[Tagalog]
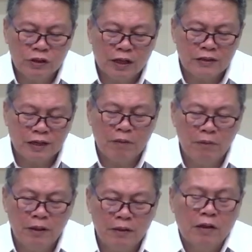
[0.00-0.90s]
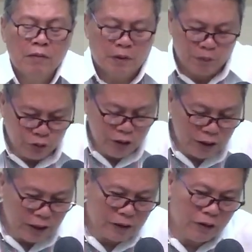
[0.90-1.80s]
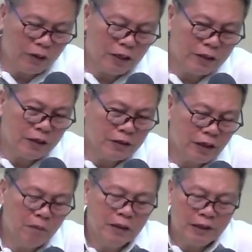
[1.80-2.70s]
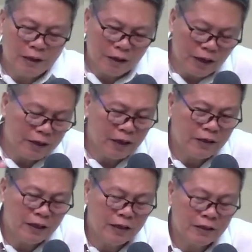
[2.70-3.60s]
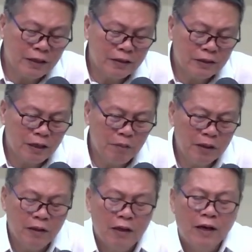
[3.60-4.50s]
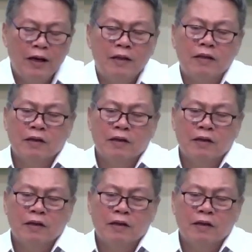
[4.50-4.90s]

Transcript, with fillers: ng assignment Pagbutihin natin yung ating assignment, alagaan natin yung ating assignment, at